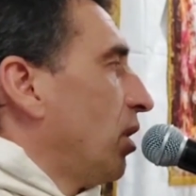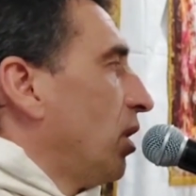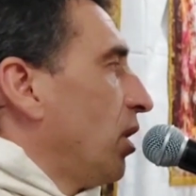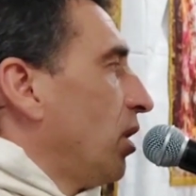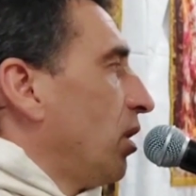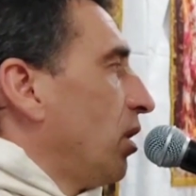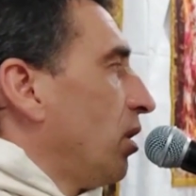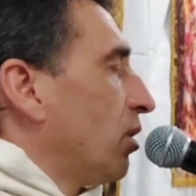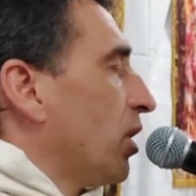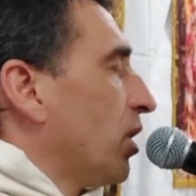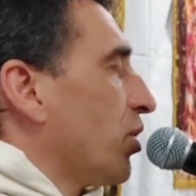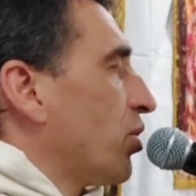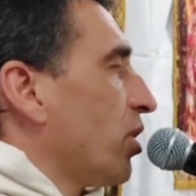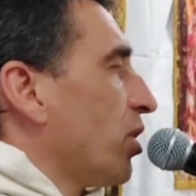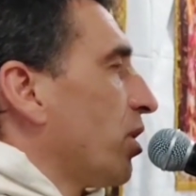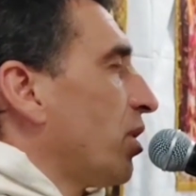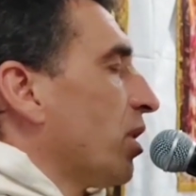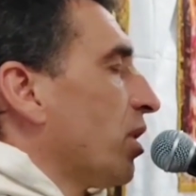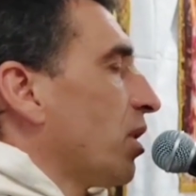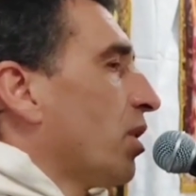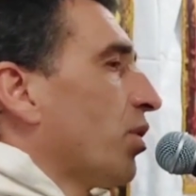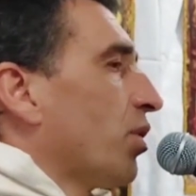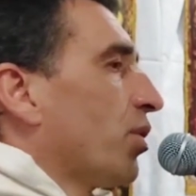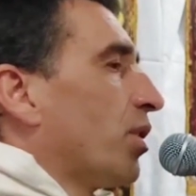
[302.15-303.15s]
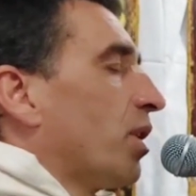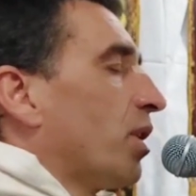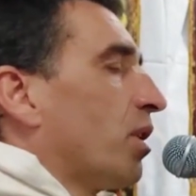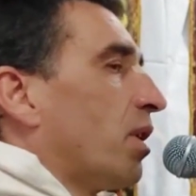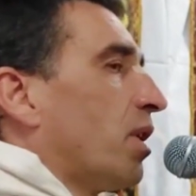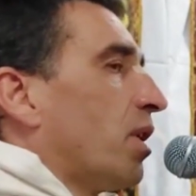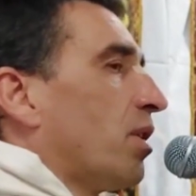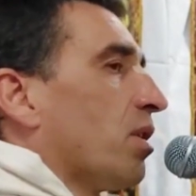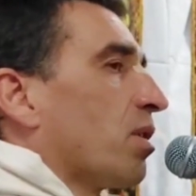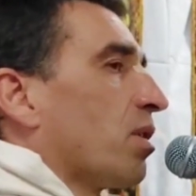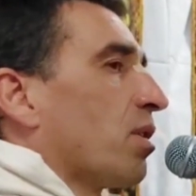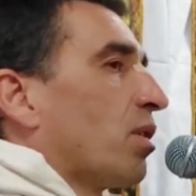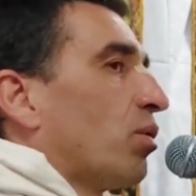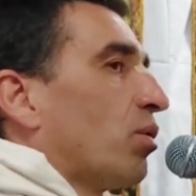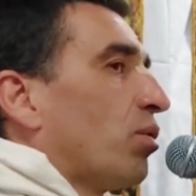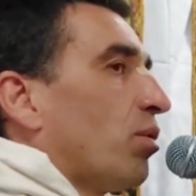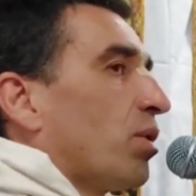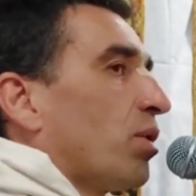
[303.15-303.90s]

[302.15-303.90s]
Иначе эти киртаны, они становятся